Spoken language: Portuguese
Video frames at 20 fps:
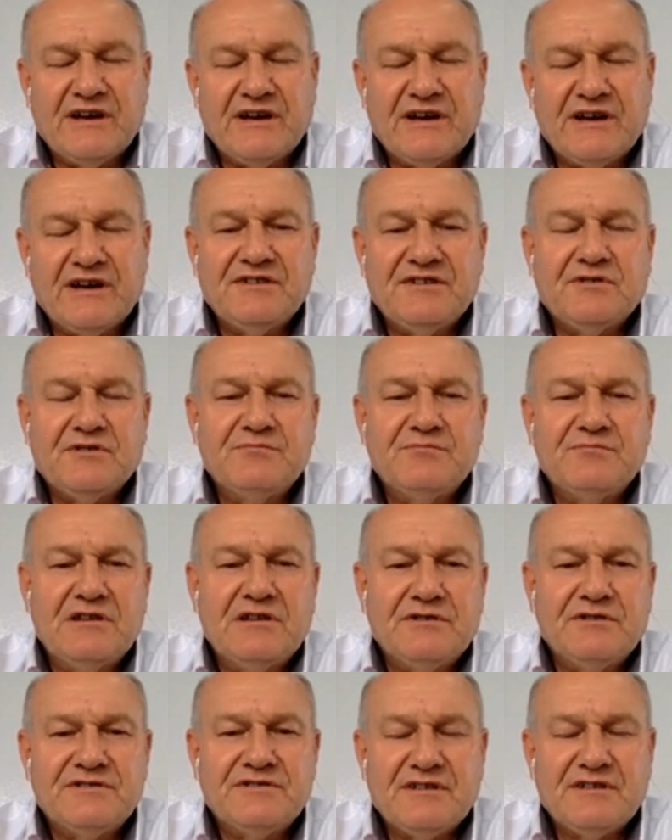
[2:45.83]
está com mais de
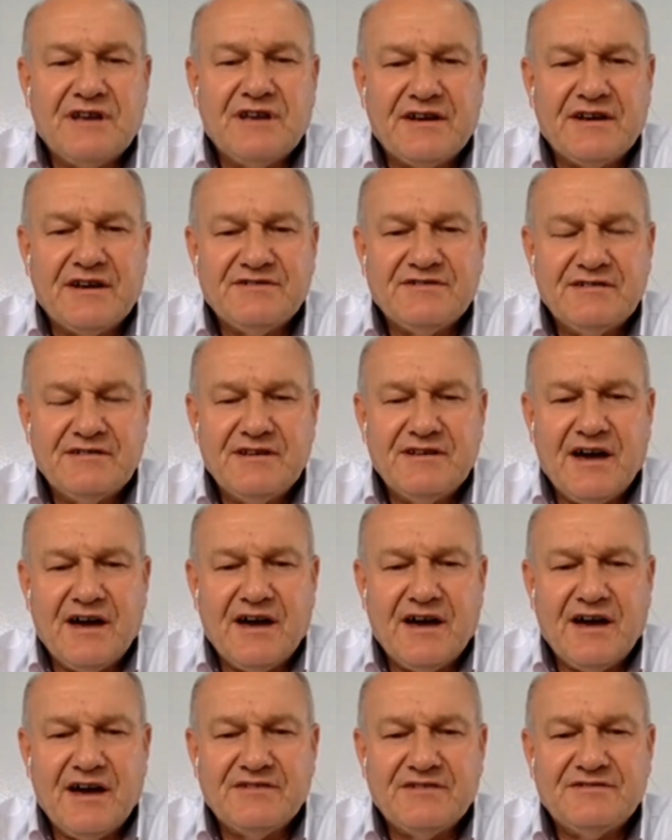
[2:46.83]
2 milhões de
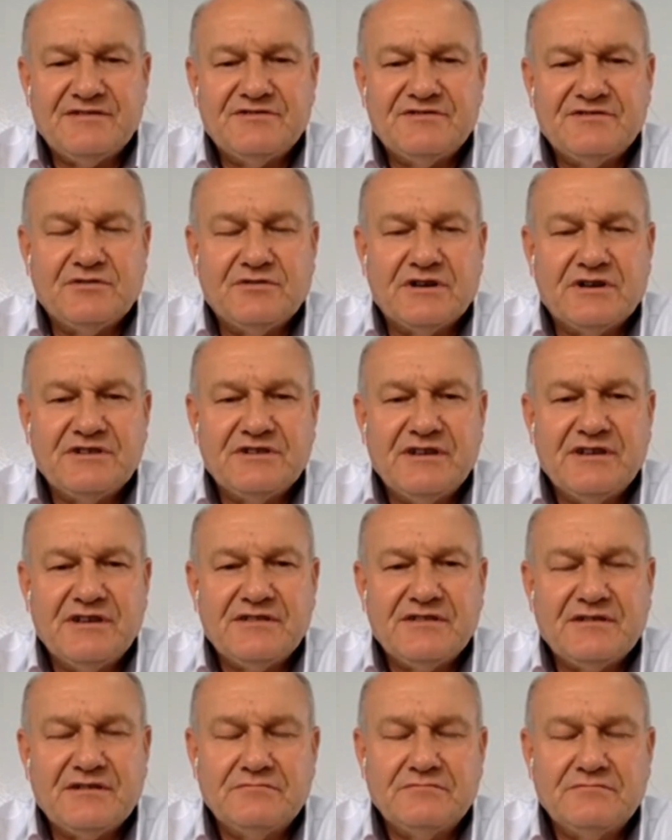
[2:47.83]
hectares aí de áreas de
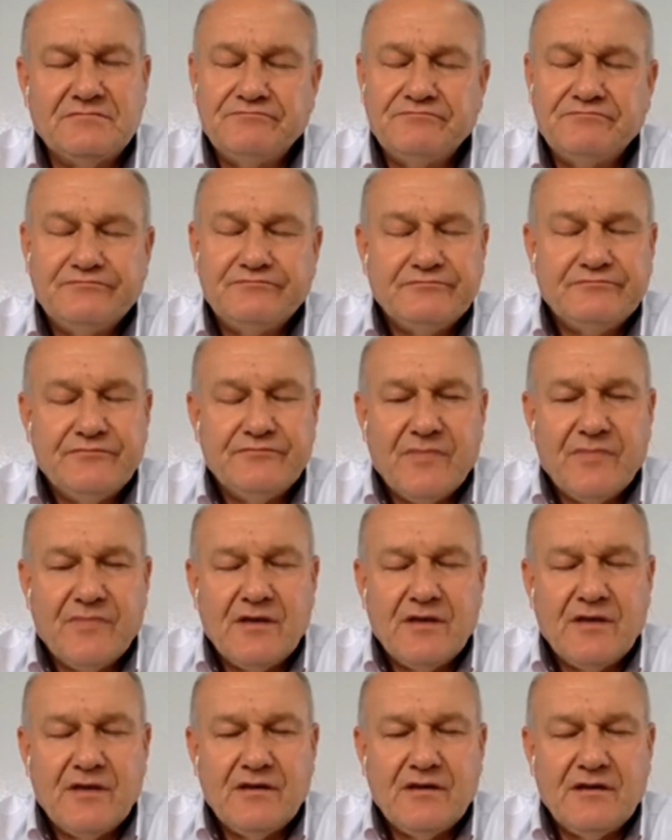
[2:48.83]
soja, né? Então,
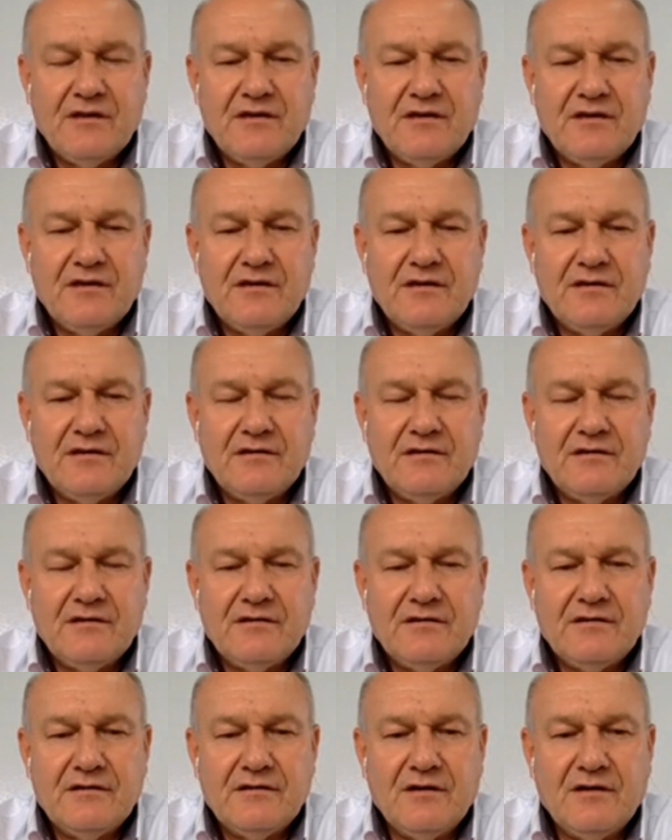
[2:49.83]

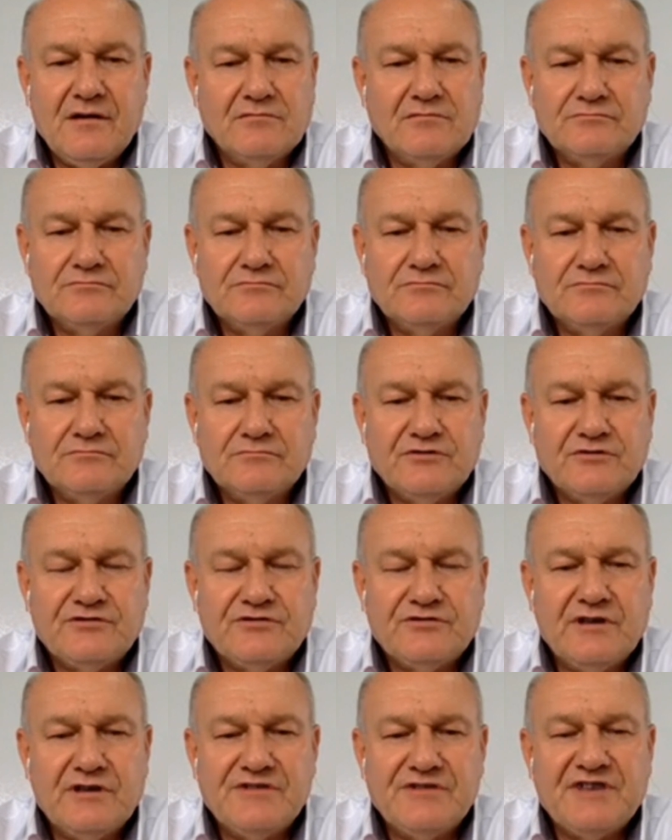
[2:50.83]
é, é um
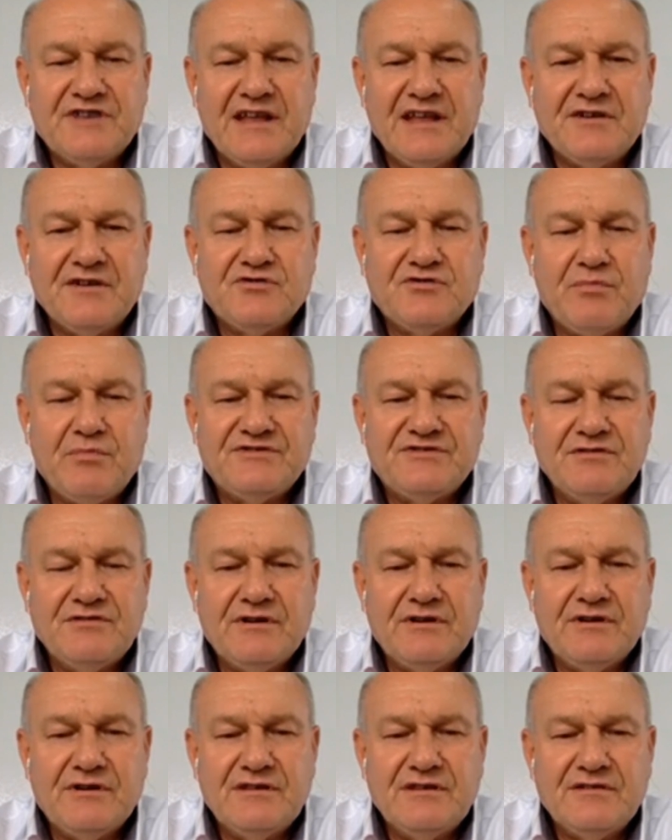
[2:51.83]
dos grandes celeiros
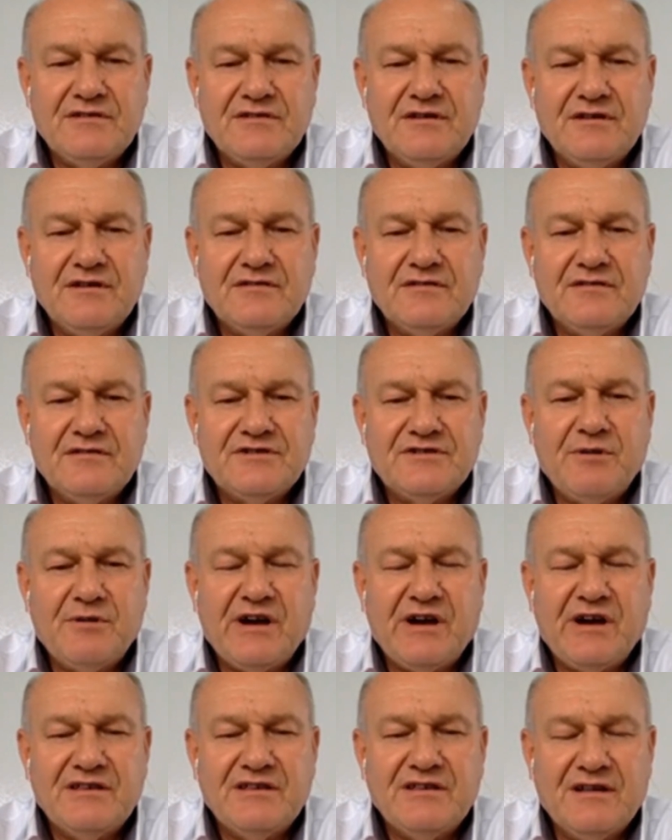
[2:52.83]
do Brasil aí, é,
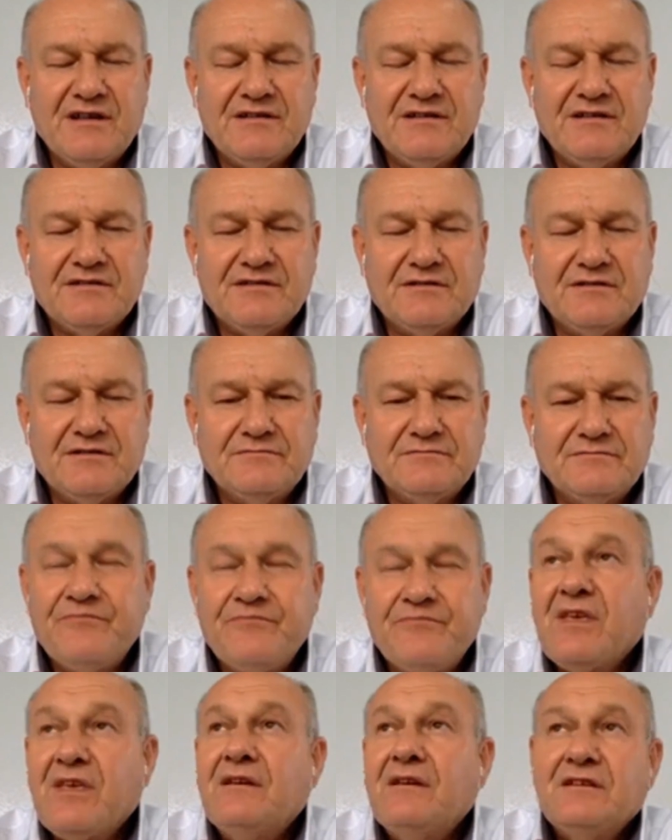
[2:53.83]
chama Bahia, né?
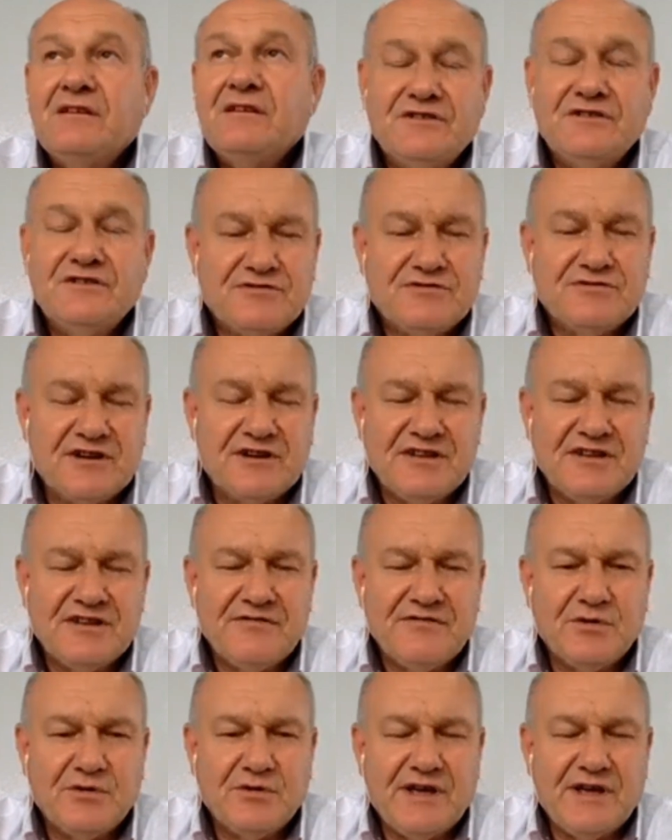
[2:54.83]
Então, tá. Isso,
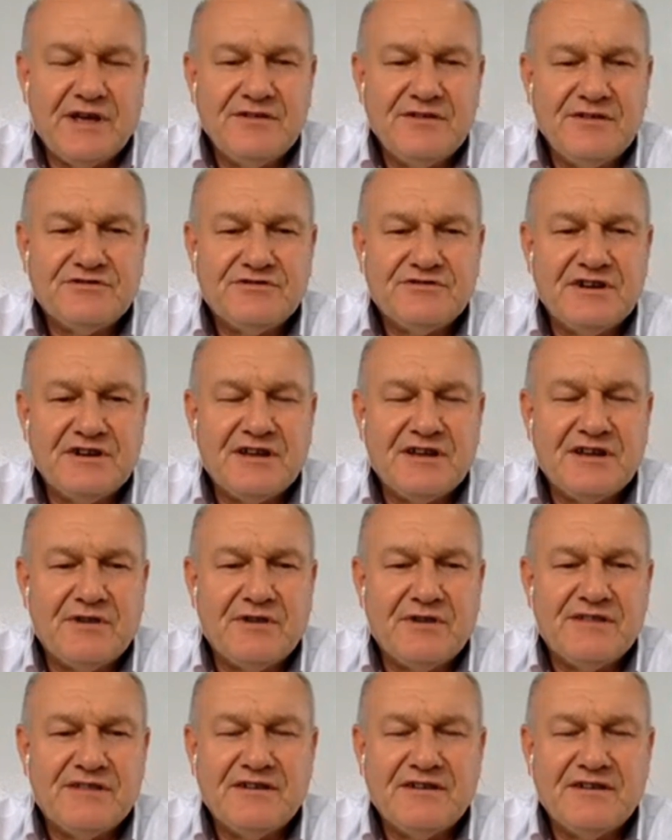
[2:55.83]
se a gente voltar aí uns
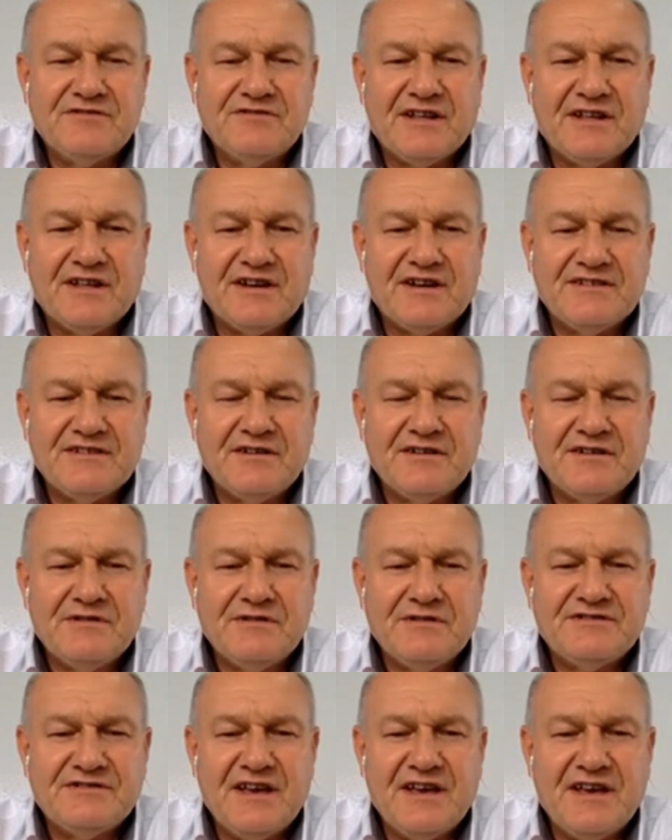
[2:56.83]
30, 40 anos atrás,
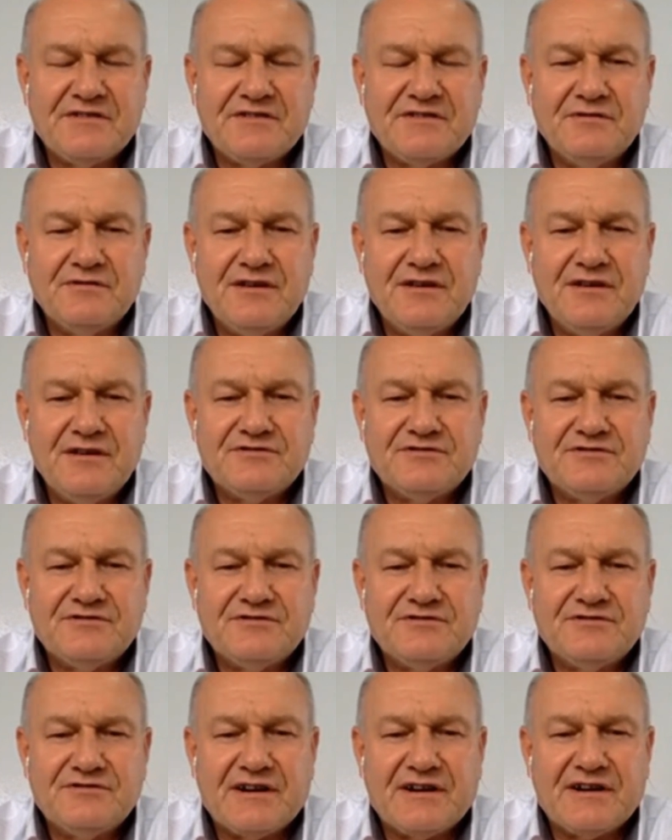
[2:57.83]
era um deserto, né? um
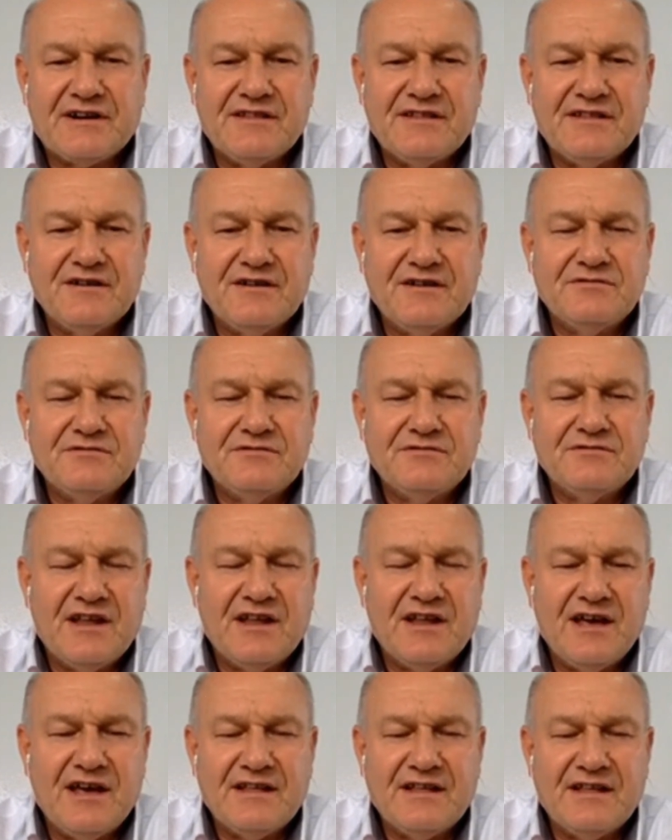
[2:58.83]
cerradão, não
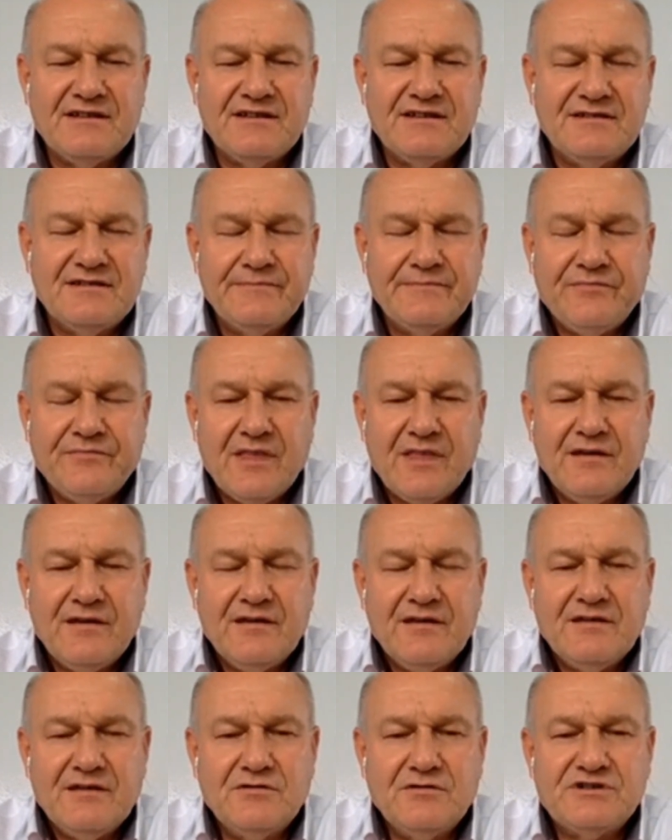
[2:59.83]
tinha nada, e,
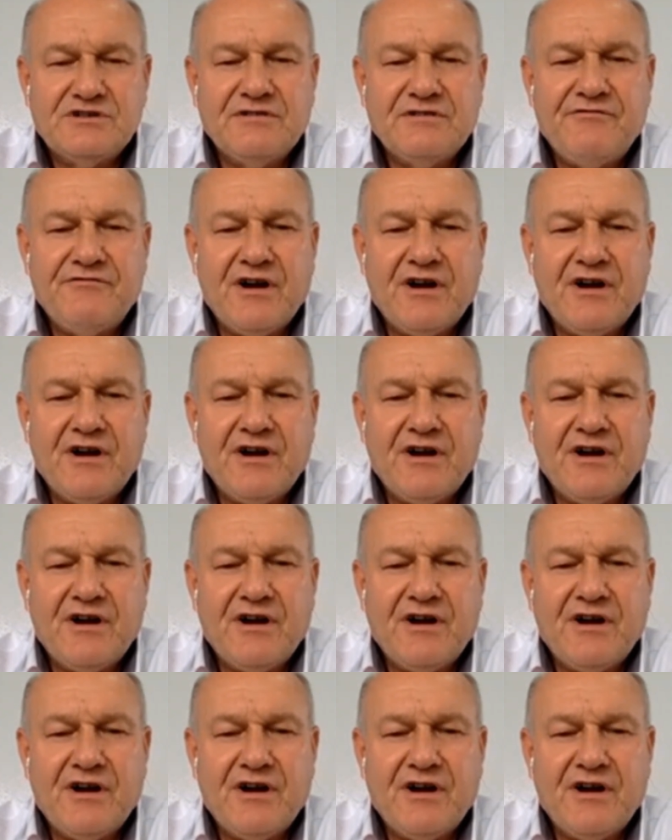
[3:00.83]
e